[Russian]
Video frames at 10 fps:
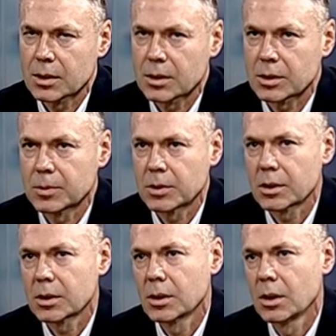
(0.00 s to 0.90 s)
скажем
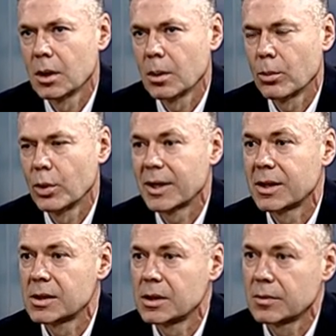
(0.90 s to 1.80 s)
так, более
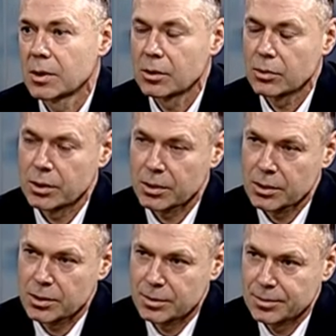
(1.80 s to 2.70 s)
агрессивная конкурентность.